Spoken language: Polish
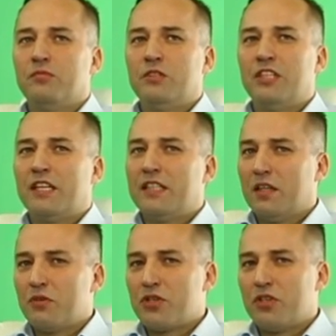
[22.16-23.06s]
Nie
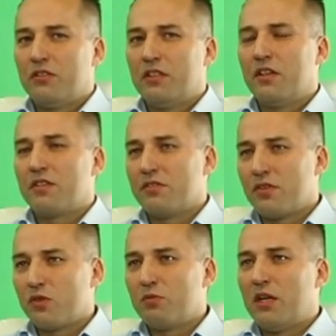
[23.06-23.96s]
nadają się one, nie są
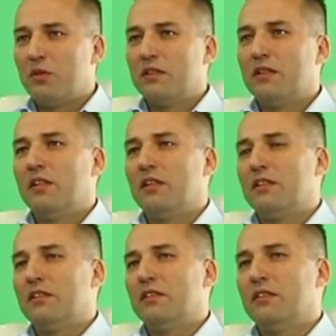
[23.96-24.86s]
zrozumiałe dla
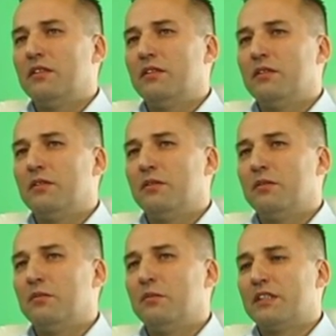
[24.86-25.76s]
e,
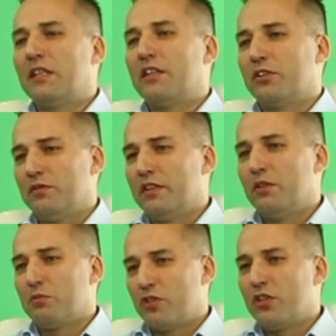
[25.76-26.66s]

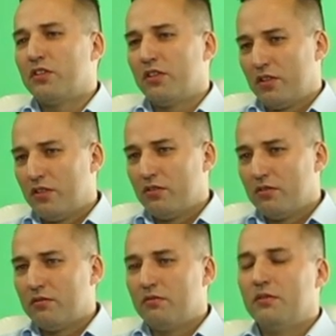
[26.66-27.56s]
standardowego,
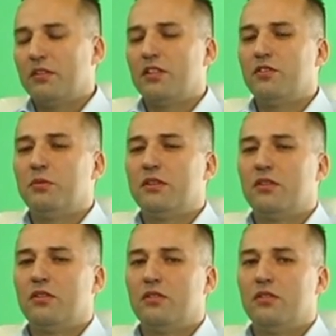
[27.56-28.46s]
przeciętnego, nazwijmy
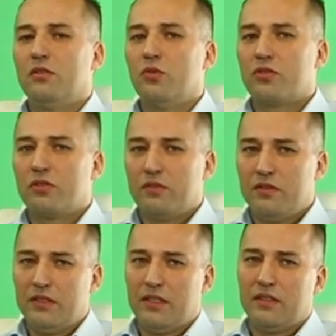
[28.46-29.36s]
to, e,
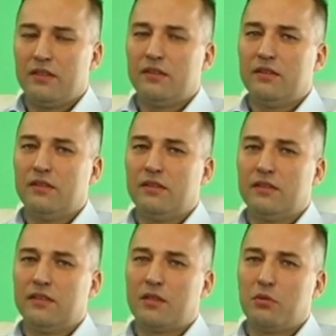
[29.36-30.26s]
użytkownika
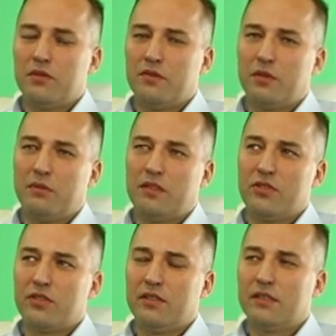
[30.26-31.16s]
systemów
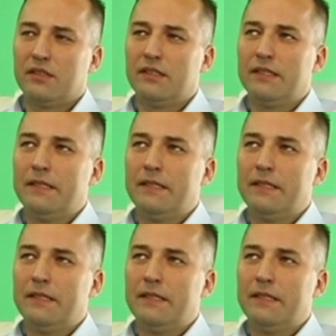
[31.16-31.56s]
informatycznych.